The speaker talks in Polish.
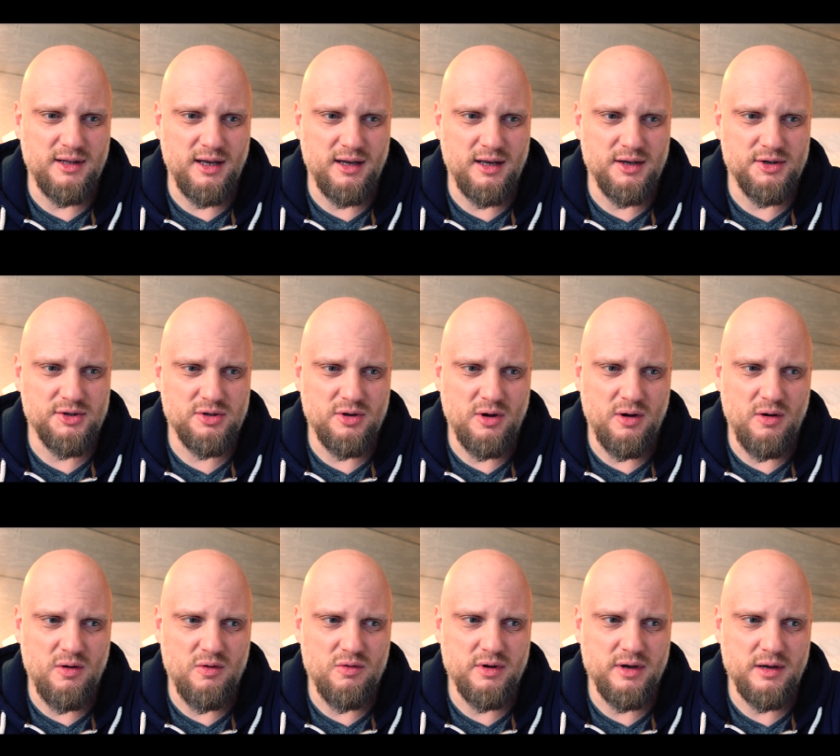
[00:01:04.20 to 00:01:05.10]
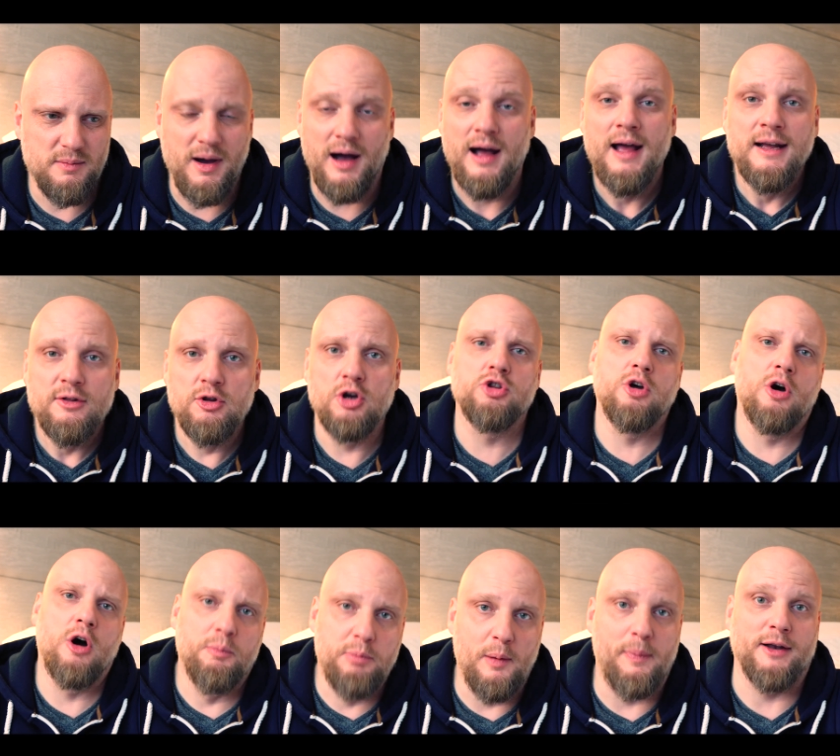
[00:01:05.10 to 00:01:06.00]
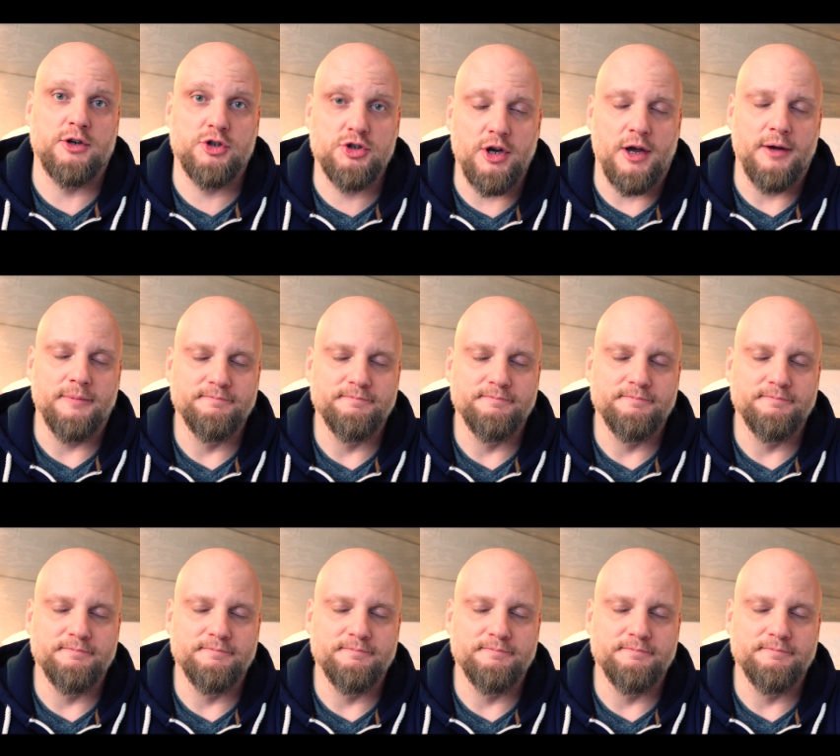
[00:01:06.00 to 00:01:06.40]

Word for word: takie są chyba. No to popatrzcie.